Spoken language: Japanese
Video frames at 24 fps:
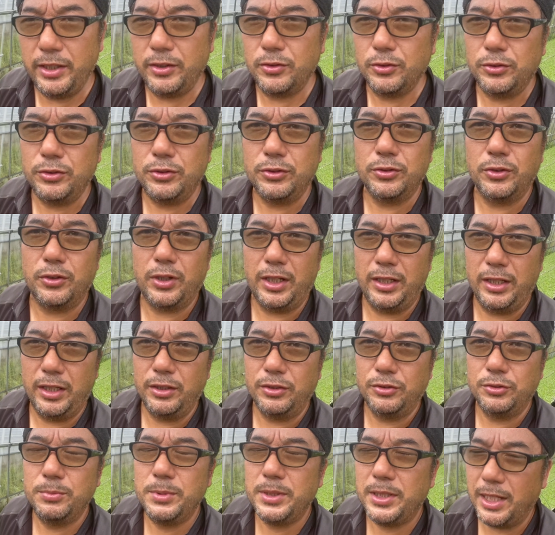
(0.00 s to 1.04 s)
というのがね
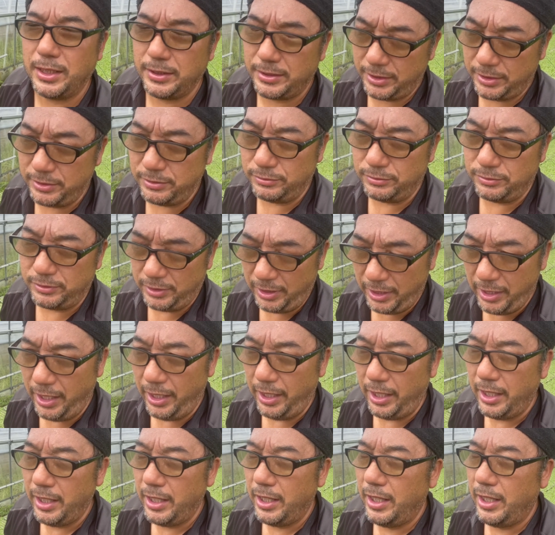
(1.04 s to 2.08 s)
生み出せるん
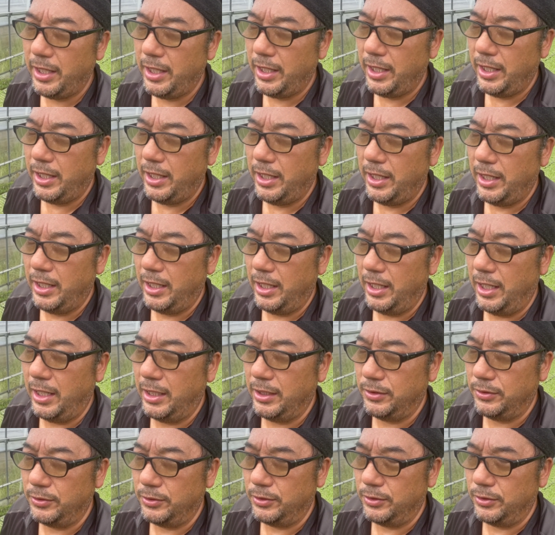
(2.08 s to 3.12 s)
であ
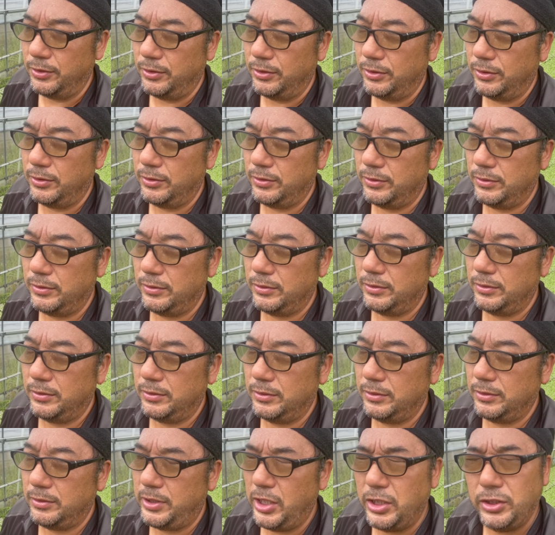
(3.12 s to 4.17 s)
の
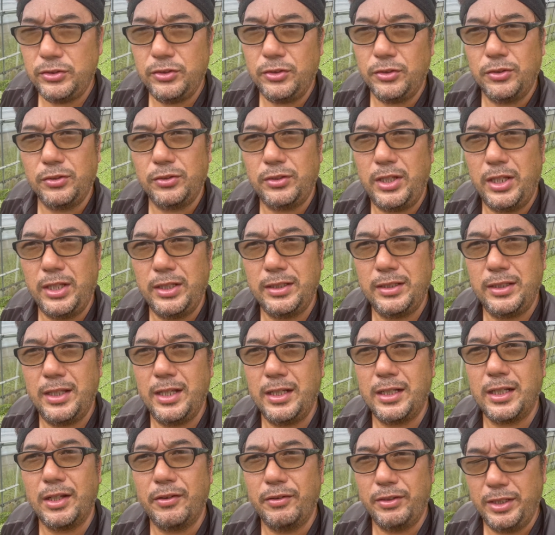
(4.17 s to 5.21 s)
テストの点な
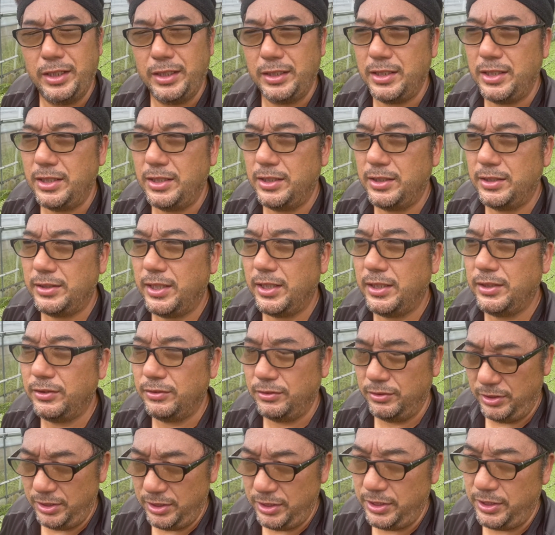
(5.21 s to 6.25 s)
んかはね気にせ
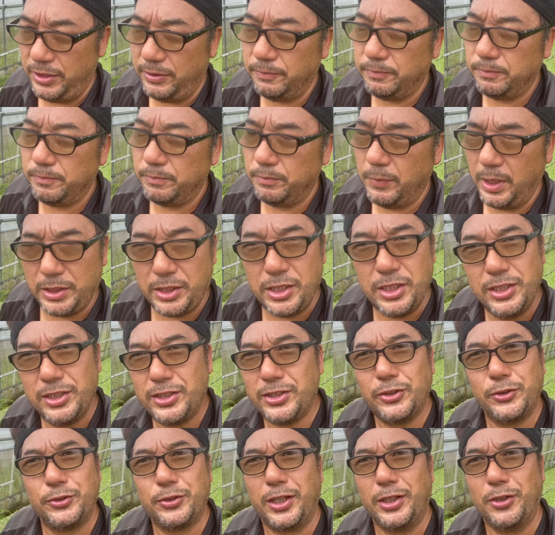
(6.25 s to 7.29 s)
ずにまあ、気にし
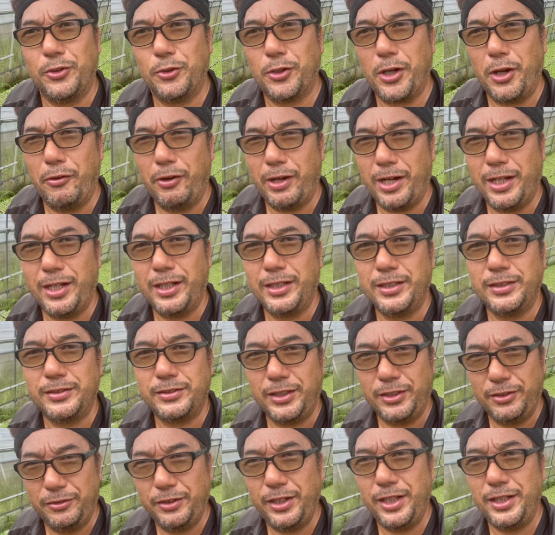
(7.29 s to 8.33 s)
とるかどうかわからんです
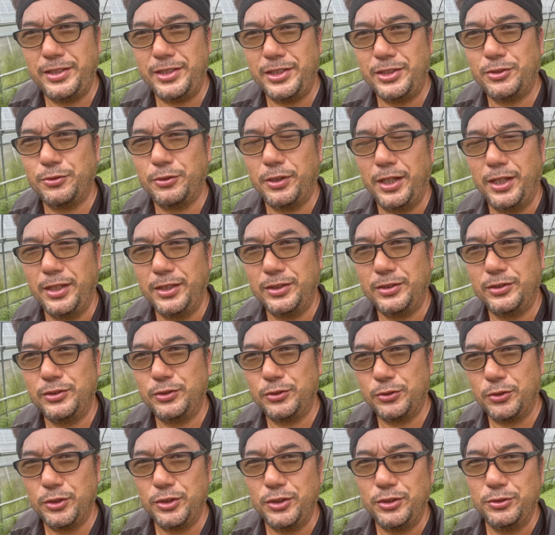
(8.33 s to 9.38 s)
けどね、実は
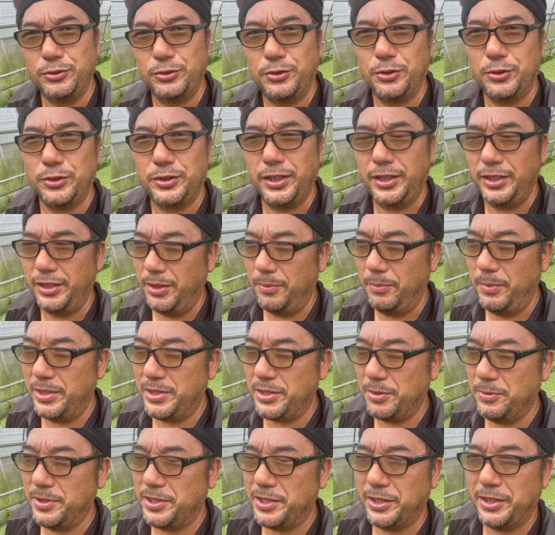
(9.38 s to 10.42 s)
すごい優等生でめ
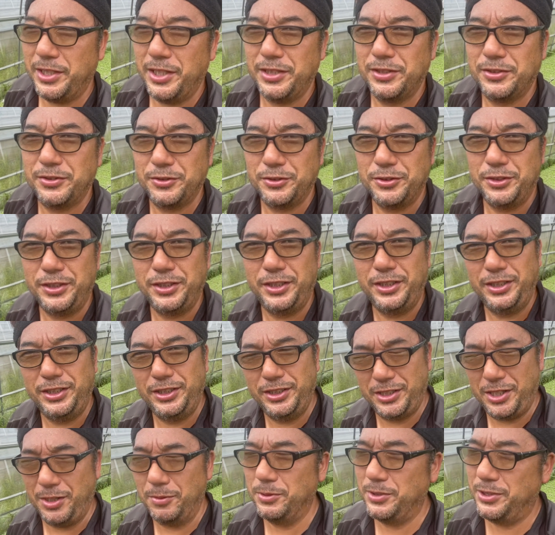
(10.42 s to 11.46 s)
ちゃめちゃ点数い
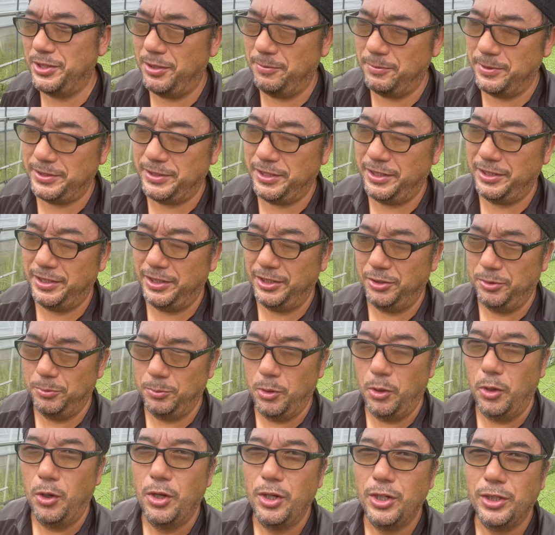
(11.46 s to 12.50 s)
いかもしれませんけど
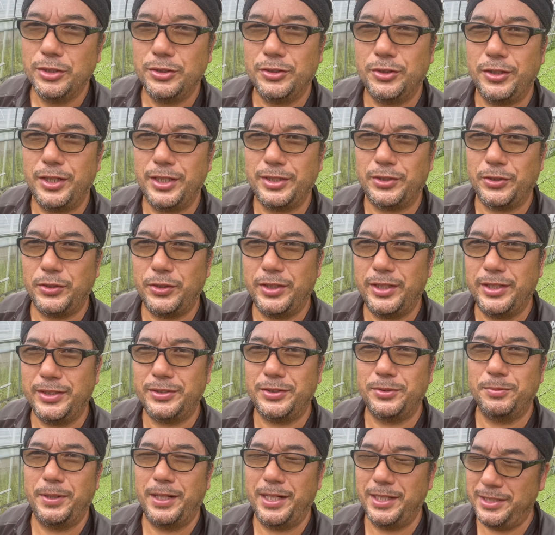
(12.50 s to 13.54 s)
も、それはそれで
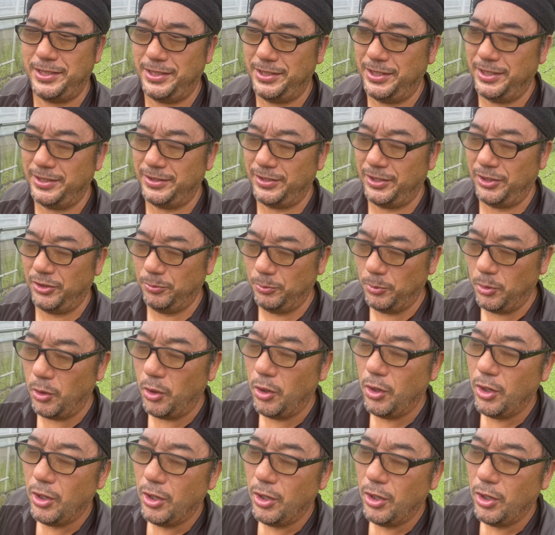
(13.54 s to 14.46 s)
素晴らしいんですけども、